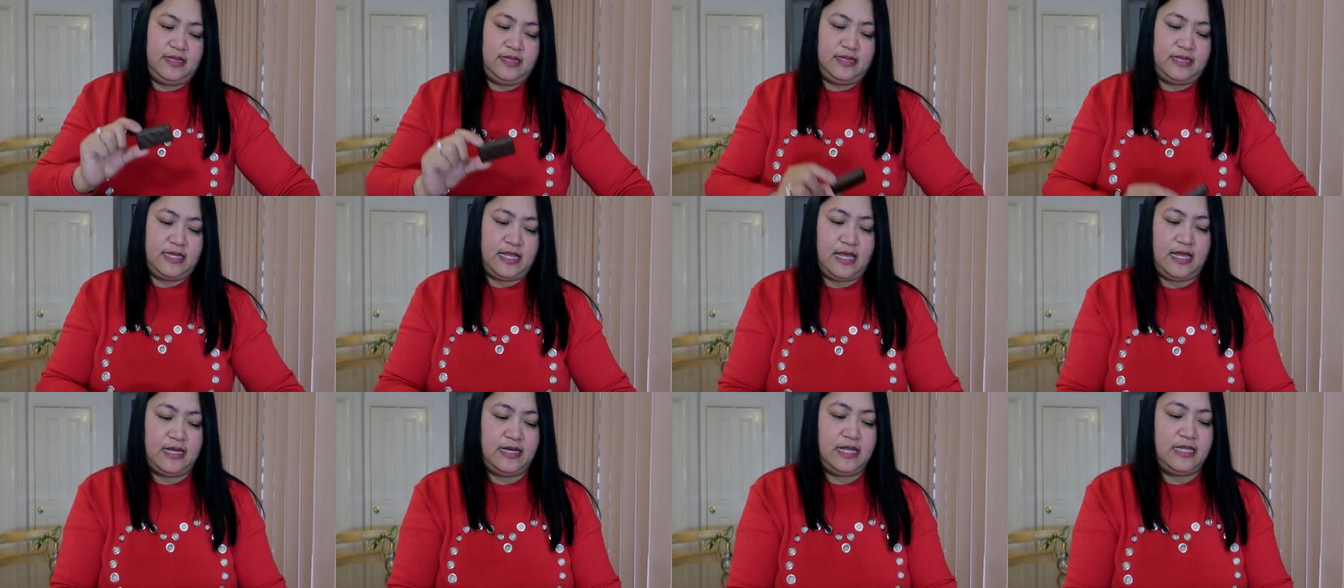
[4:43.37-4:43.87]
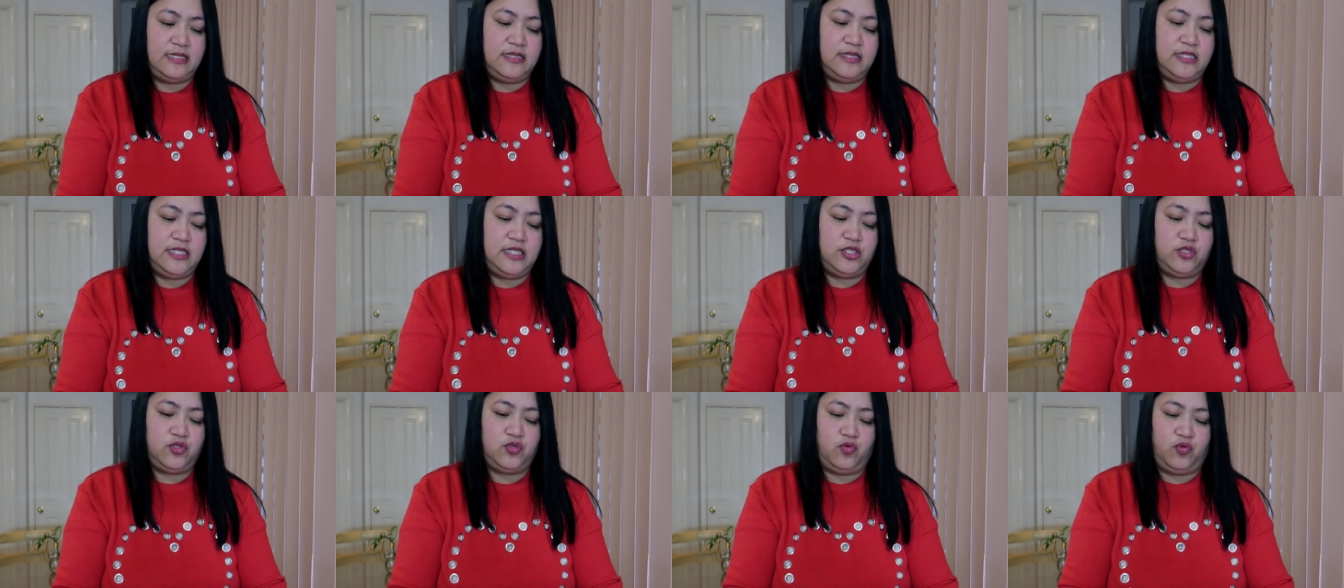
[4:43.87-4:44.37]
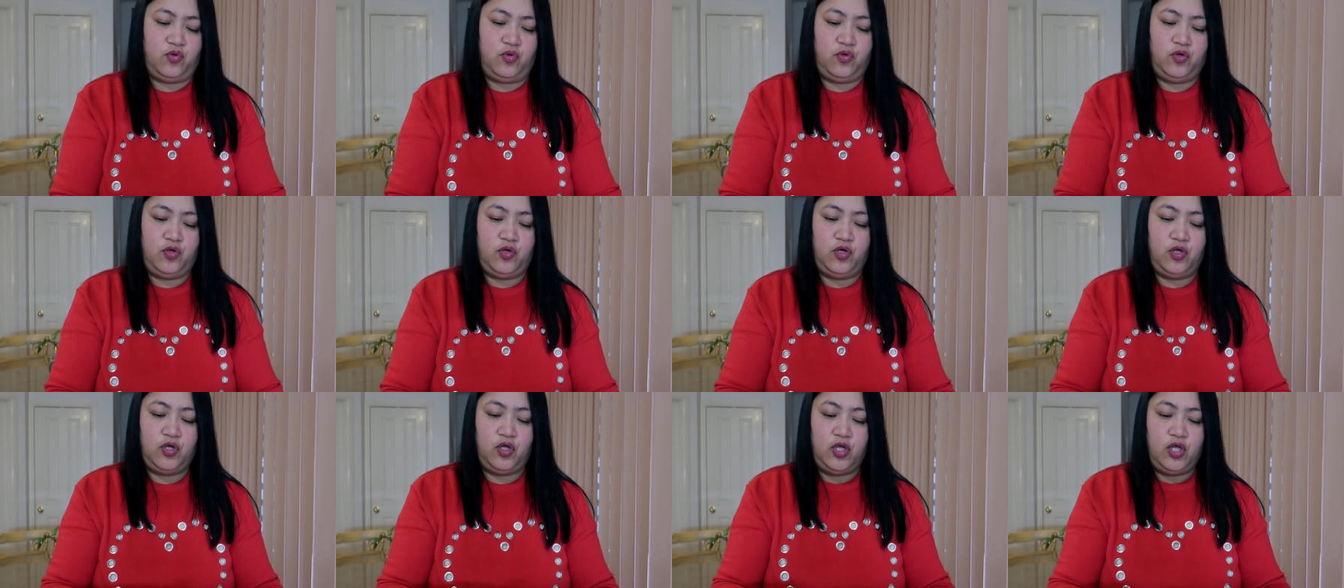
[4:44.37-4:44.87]
na nandito.
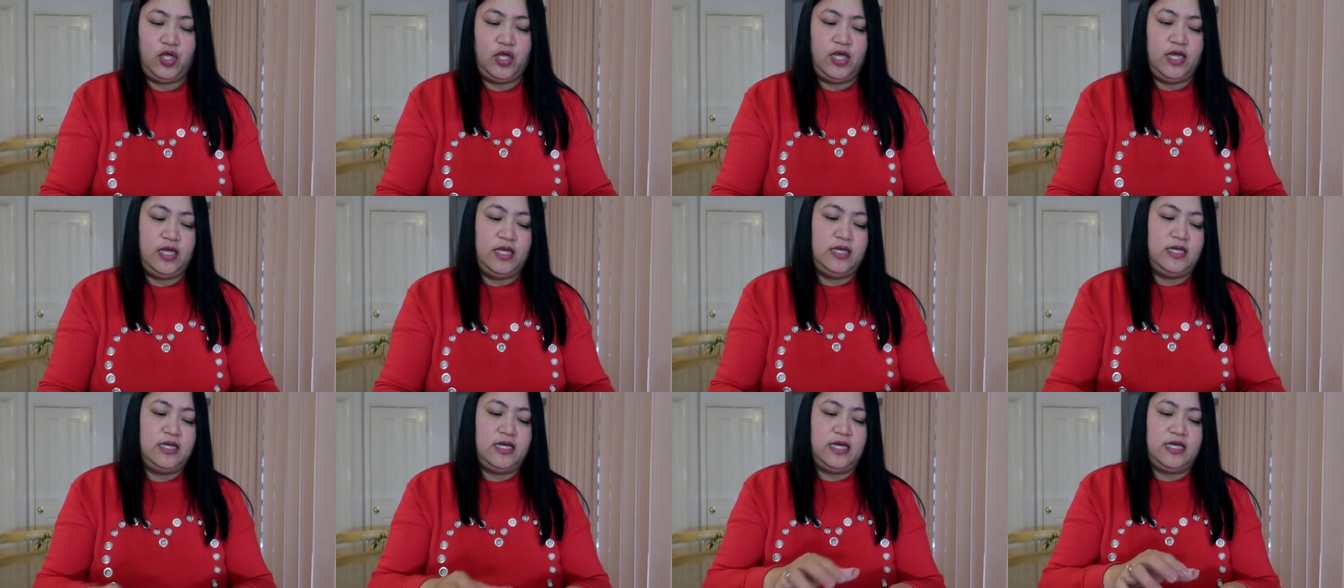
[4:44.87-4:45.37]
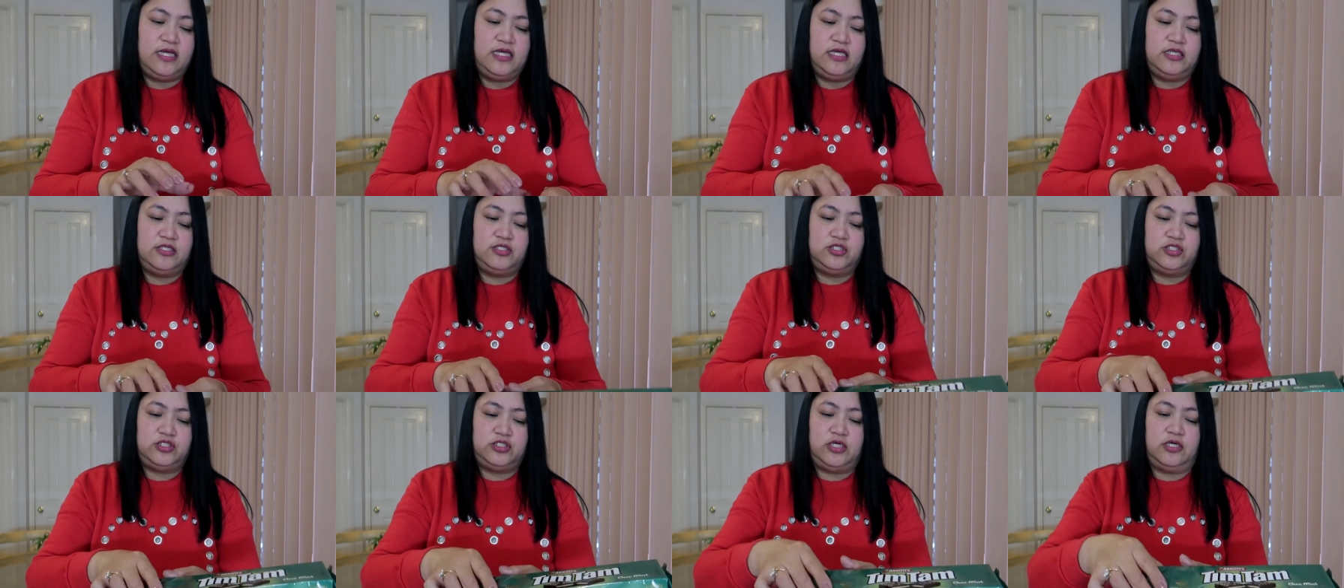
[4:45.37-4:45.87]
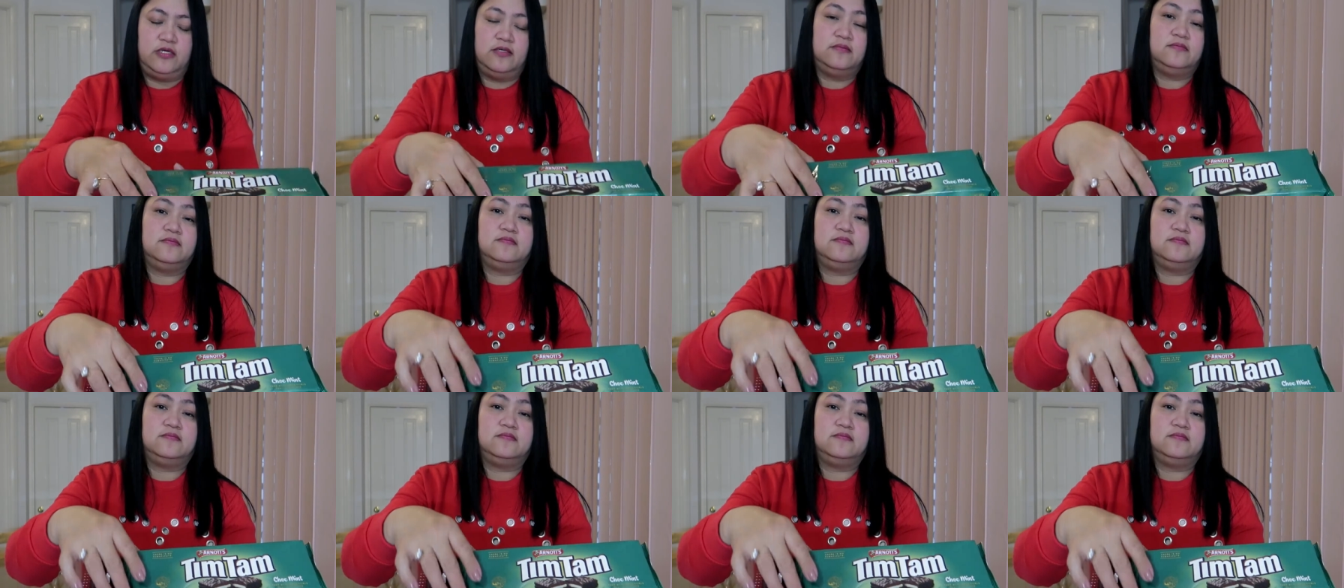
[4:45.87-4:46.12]
Ayan siya.